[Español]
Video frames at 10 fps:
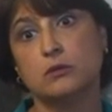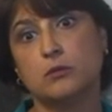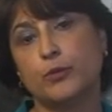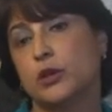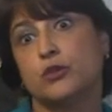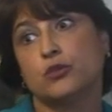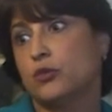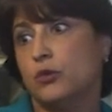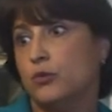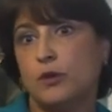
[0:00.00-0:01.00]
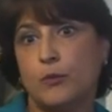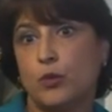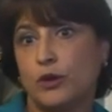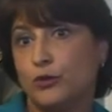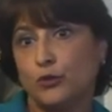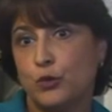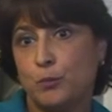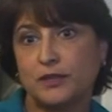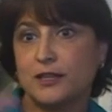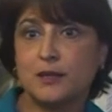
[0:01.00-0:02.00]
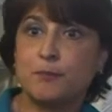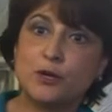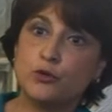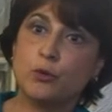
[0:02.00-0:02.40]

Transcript: No, porque yo soy una mujer, yo soy pata de perro